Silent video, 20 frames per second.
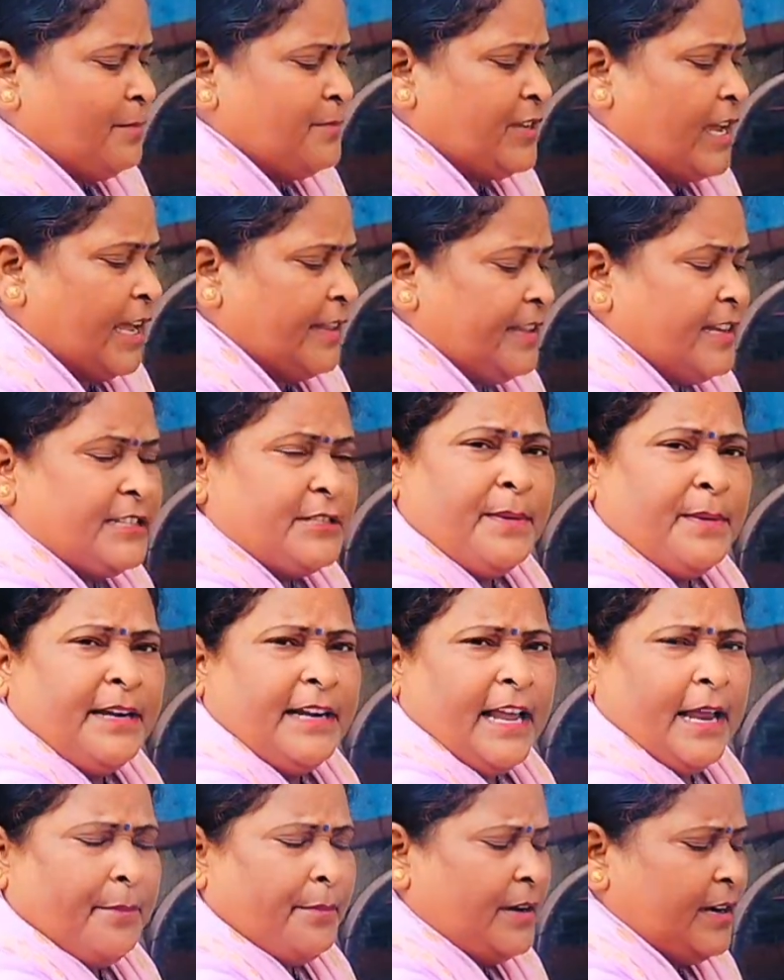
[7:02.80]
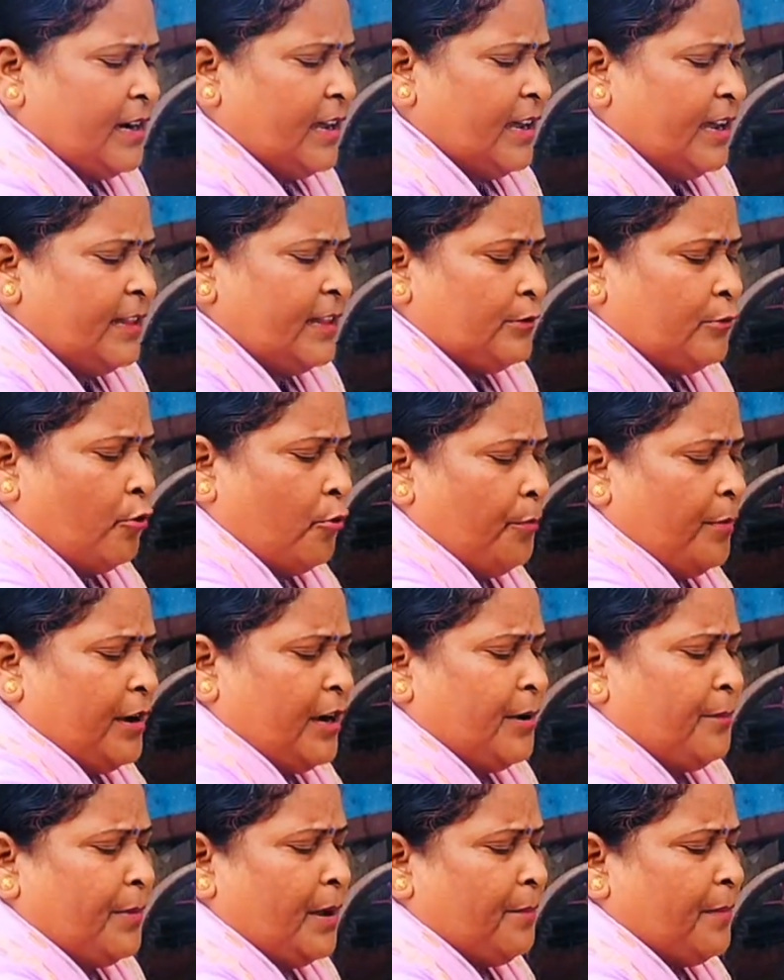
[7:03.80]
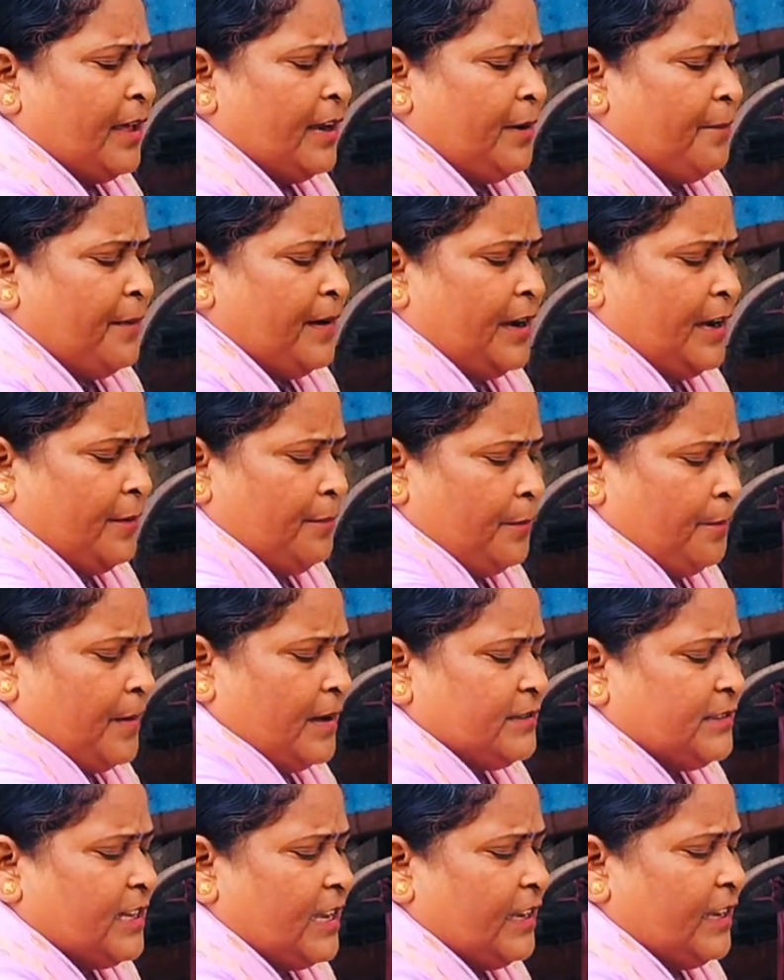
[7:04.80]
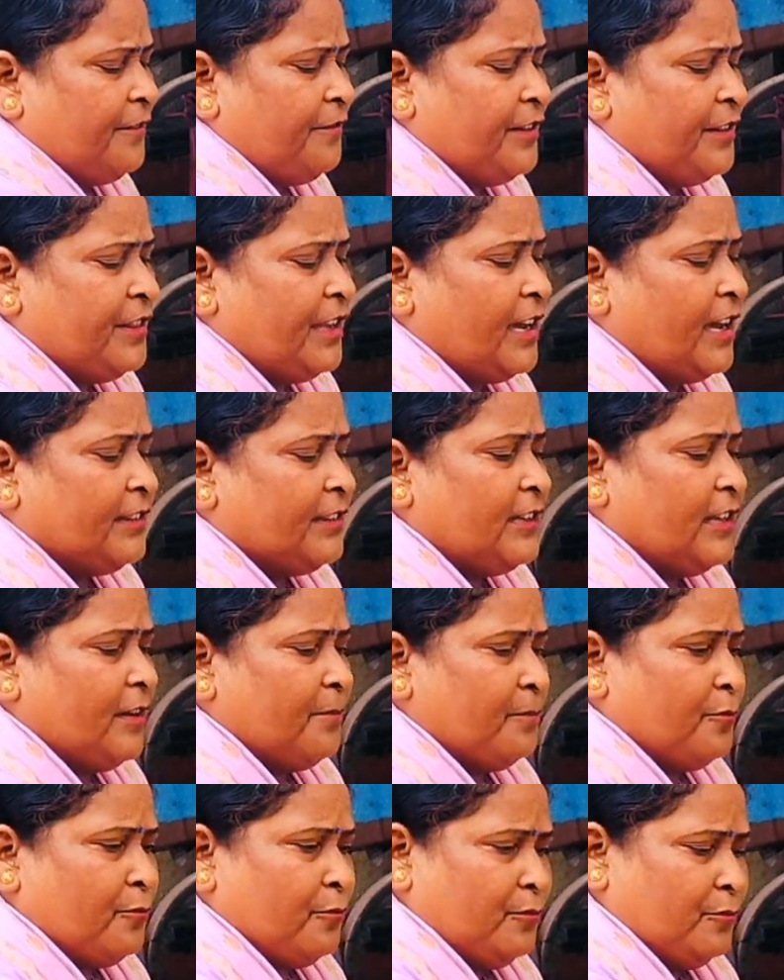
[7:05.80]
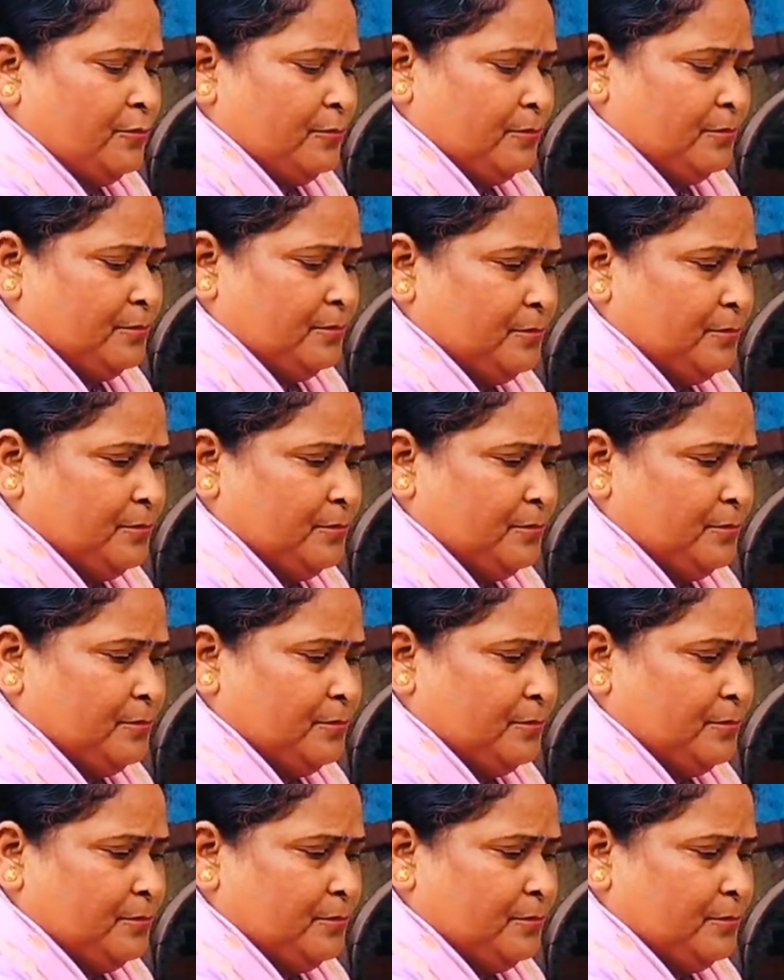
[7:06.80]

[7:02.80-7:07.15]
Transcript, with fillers: अब ज़्यादा इसमें टाइम नहीं लगेगा दो मिनट में हमारी भिंडी भी पक जाएगी फिर दिखाते हैं आपको